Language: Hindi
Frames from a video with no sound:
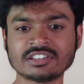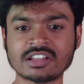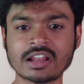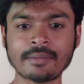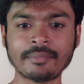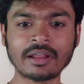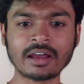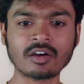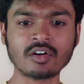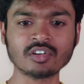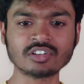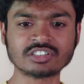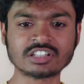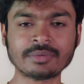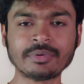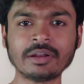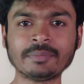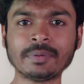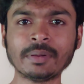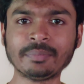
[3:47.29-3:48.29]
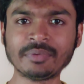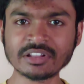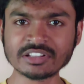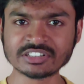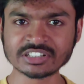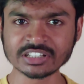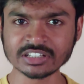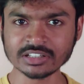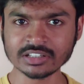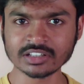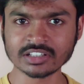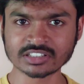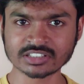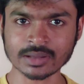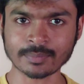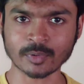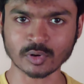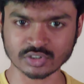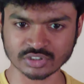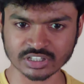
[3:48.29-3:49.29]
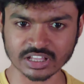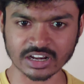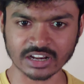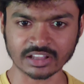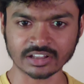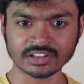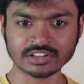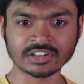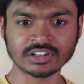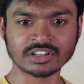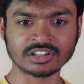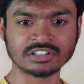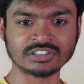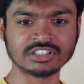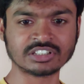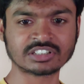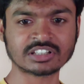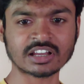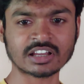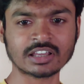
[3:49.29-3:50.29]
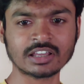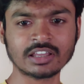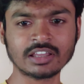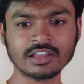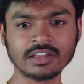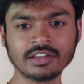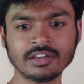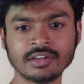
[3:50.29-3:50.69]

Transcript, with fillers: स्नैपड्रैगन सेवन फिफ्टी जी इसका प्रोसेसर है जिसका कि